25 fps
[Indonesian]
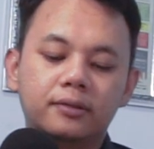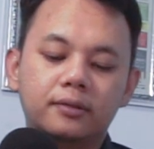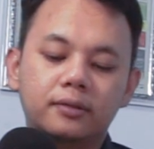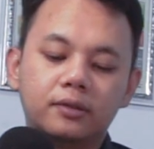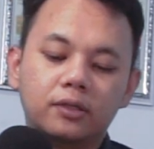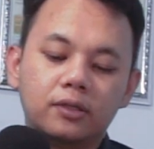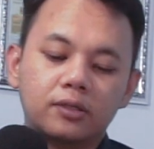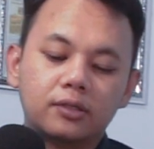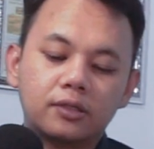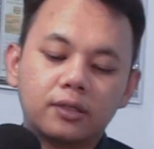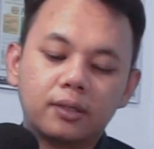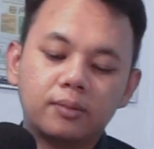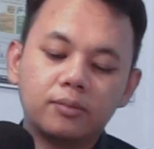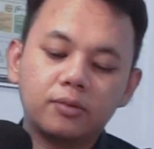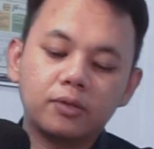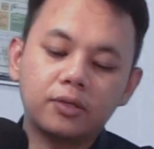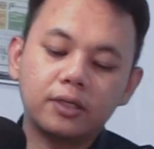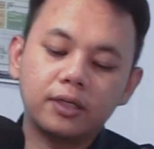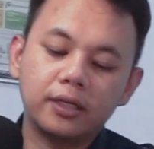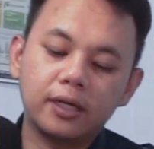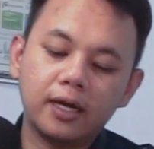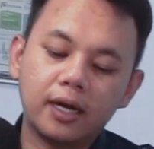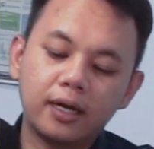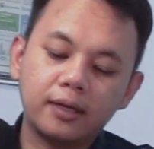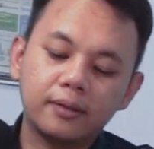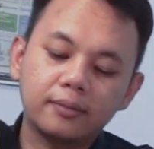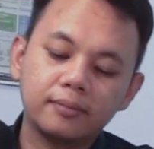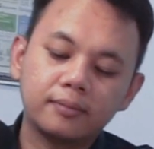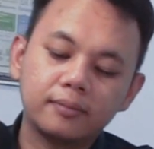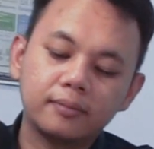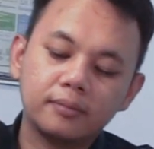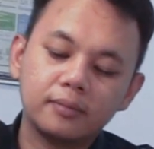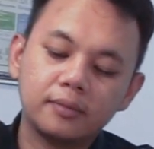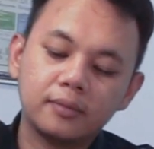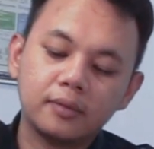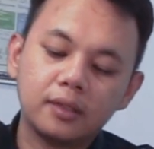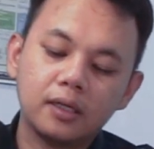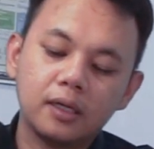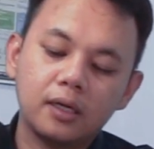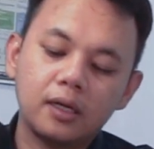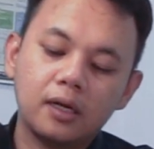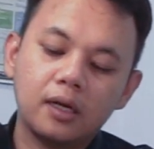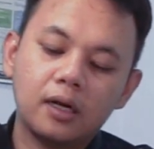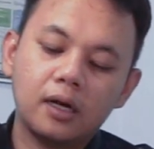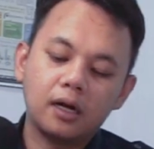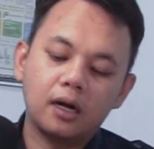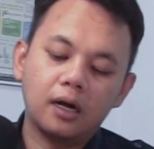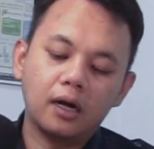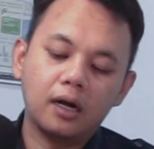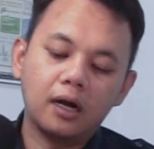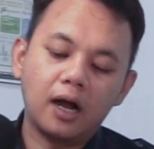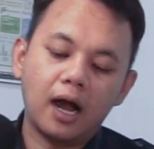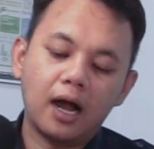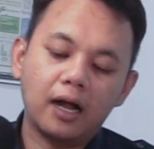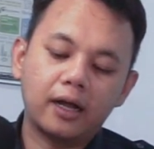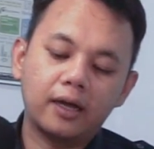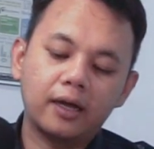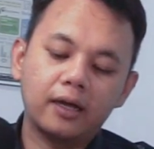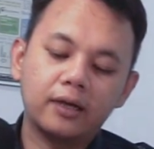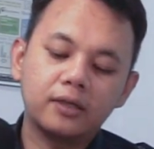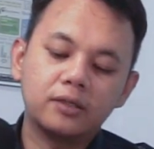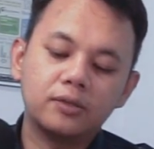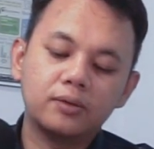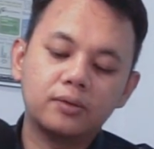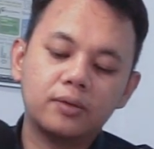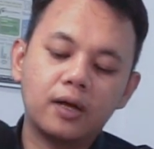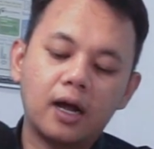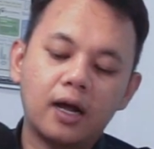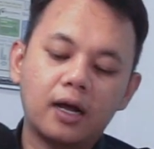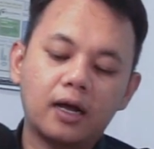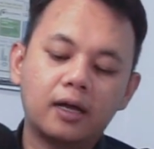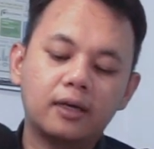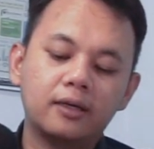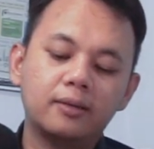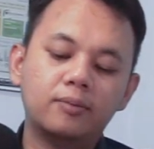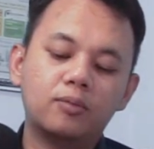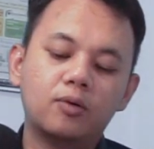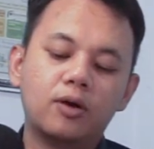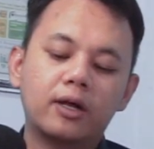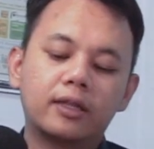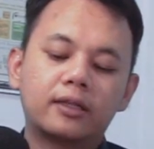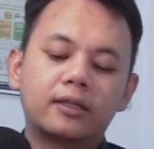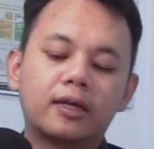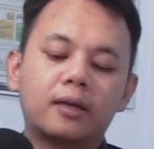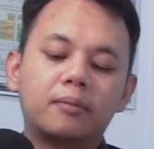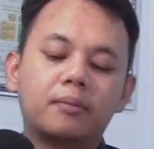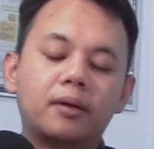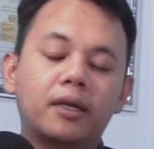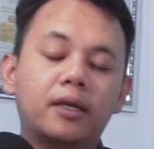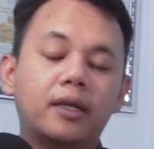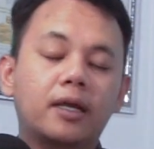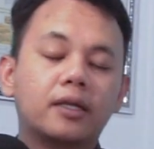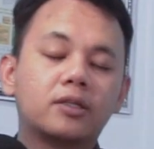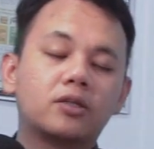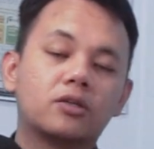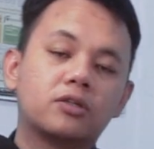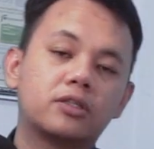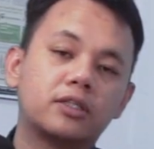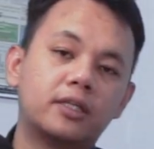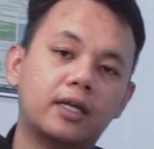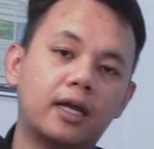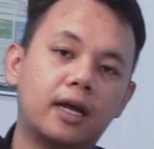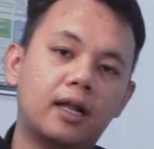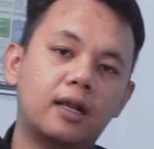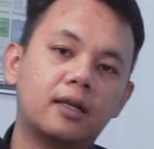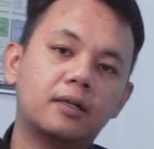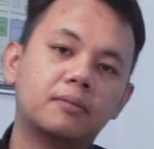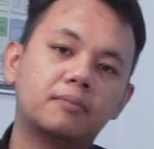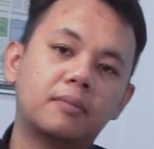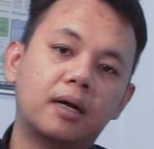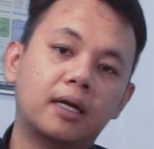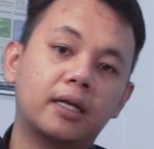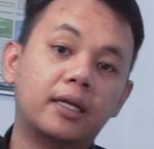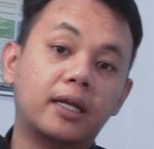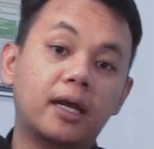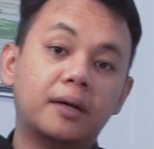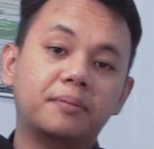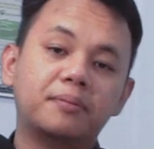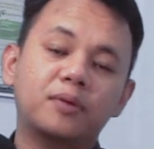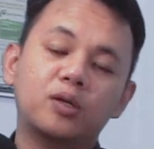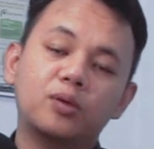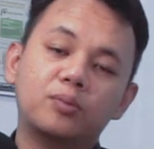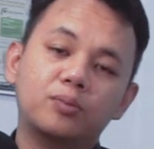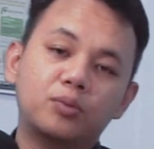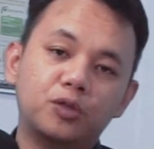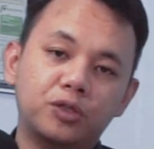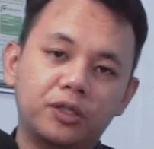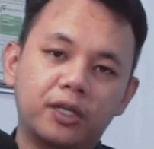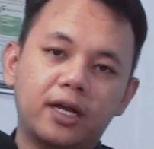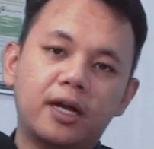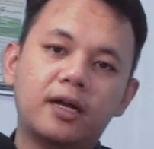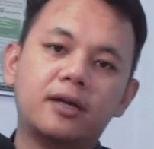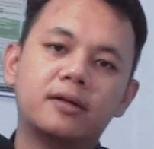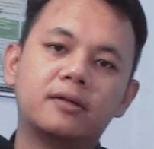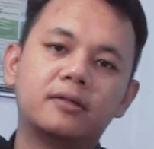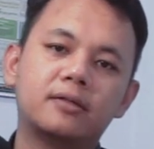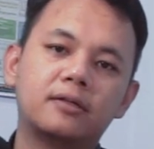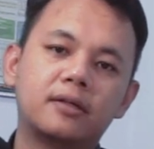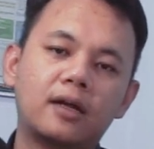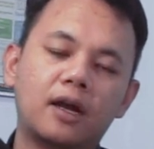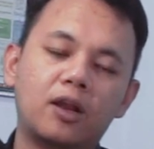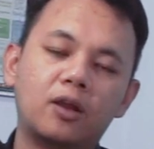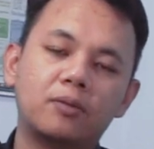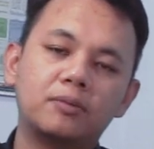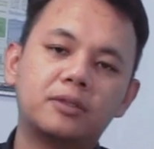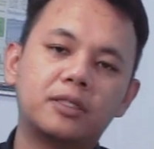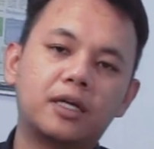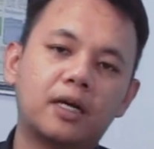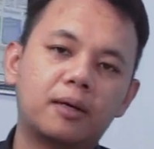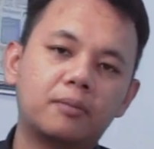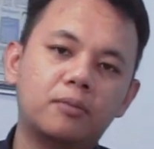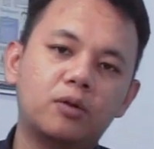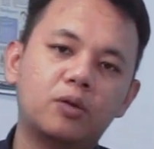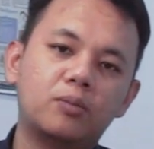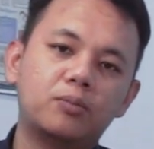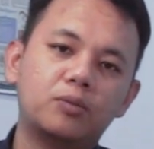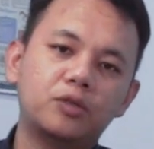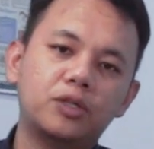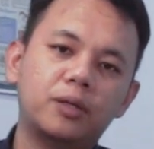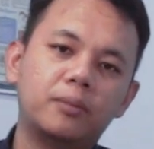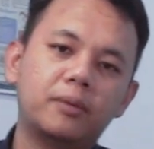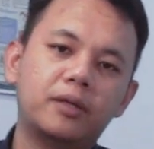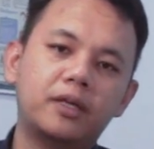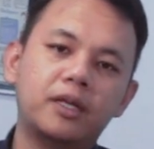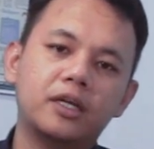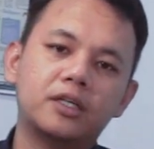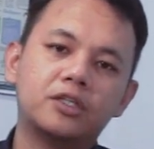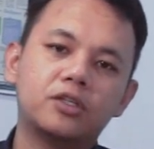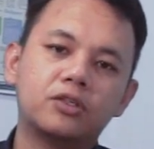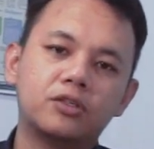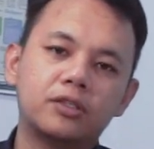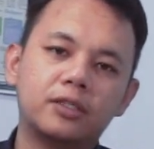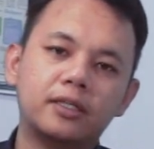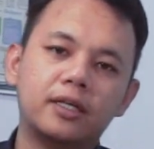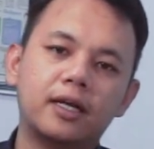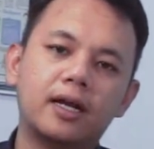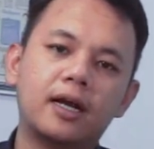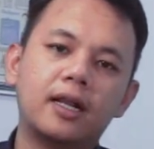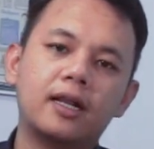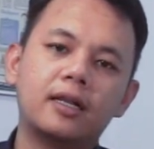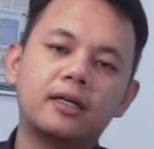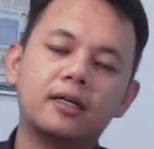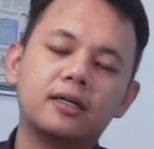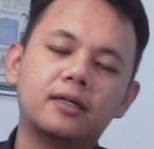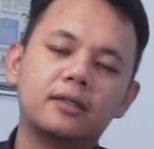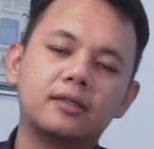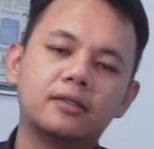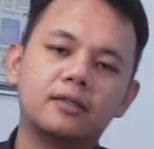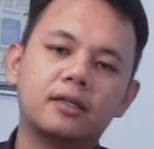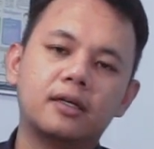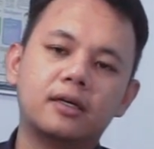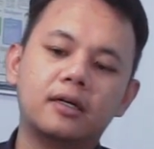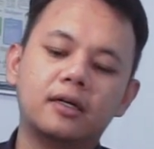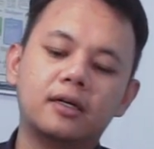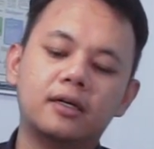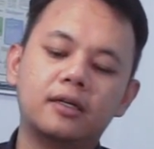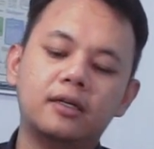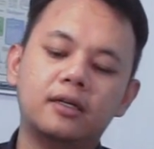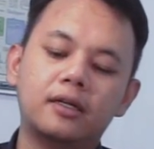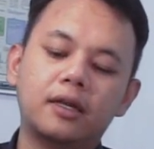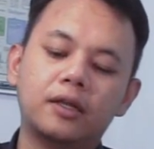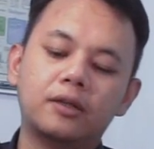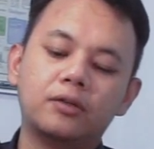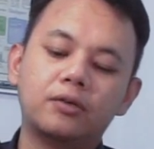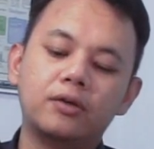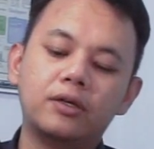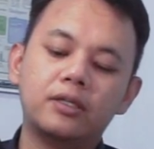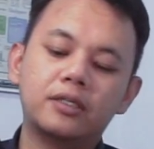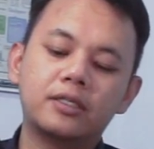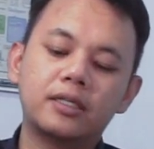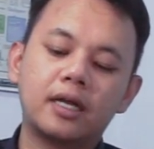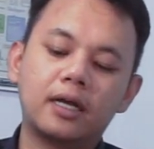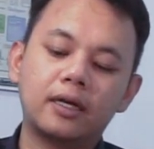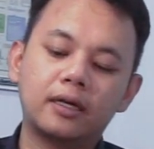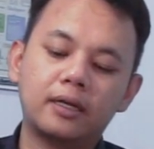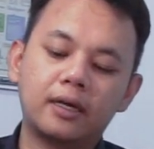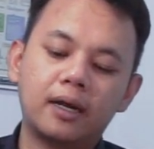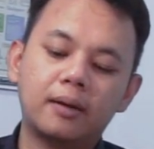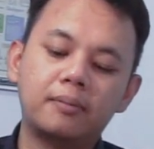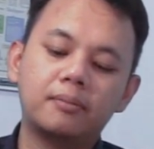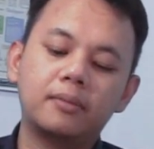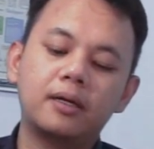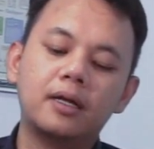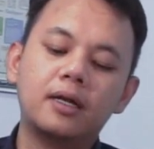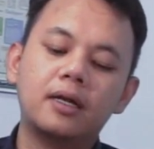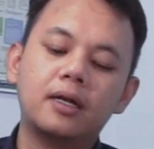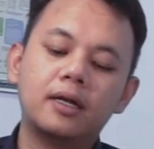Terus kemudian eh, agen juga akan dibuatkan media sosial bagi yang belum punya. Kalau misalkan belum punya media sosial, eh, yaitu Instagram,